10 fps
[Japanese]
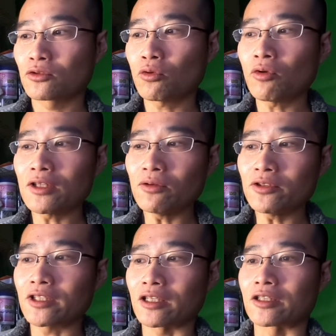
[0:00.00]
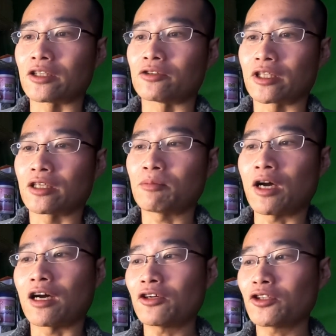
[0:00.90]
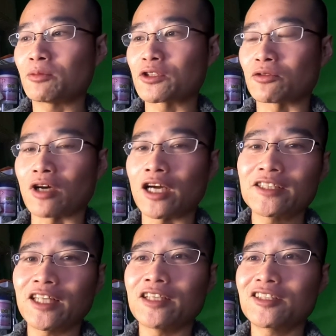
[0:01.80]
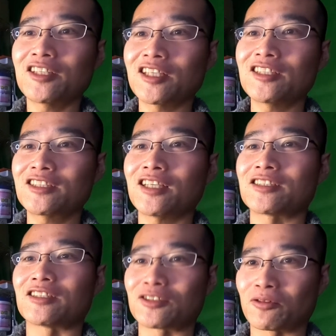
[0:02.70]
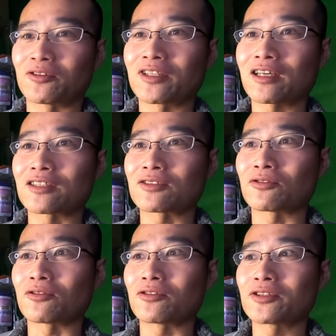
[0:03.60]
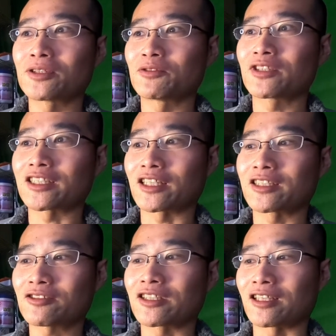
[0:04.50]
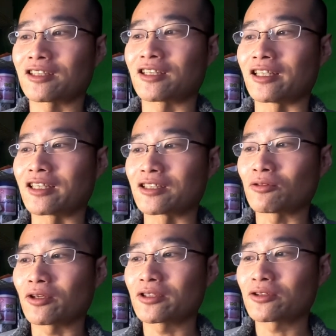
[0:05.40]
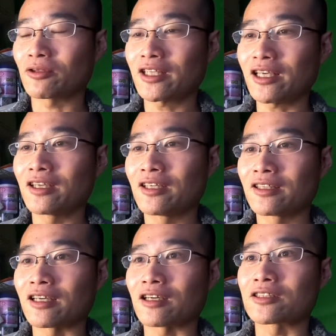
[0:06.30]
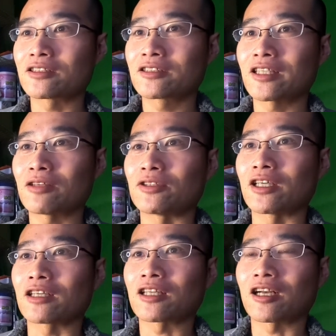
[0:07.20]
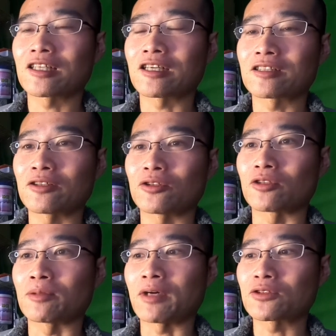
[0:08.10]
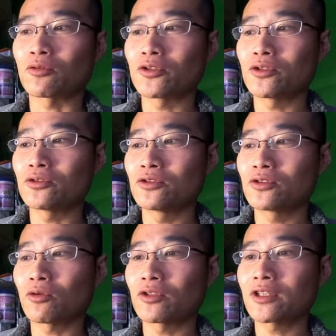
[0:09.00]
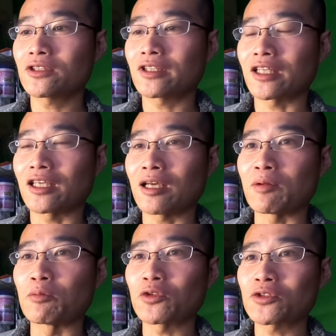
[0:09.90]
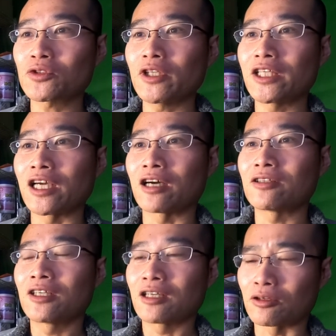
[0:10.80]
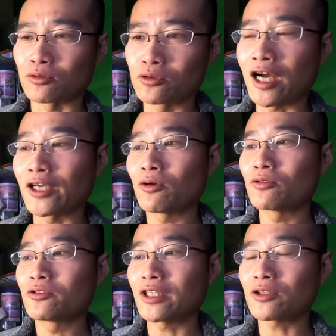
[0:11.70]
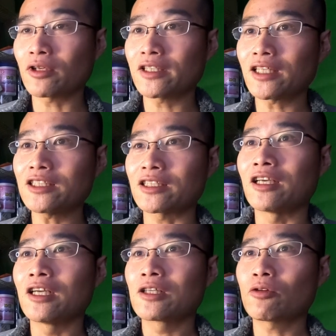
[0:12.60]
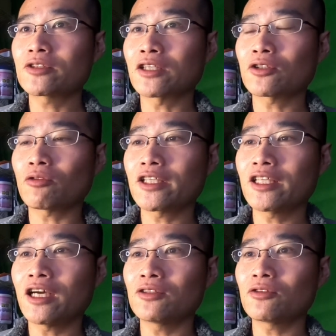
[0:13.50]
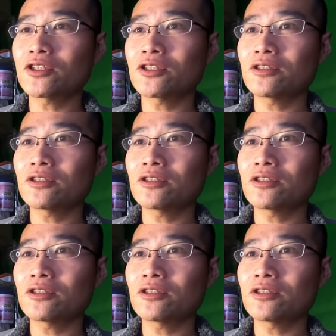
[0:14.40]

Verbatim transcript: 同和行政っていうね、ある意味アイデンティティ政治ですよ。なんか自分たちは弱者だって言って、それで、なんか政府に働きかけるような、そういう運動について、やっぱものすごい腐敗を生んで、それに対して共産党は批判の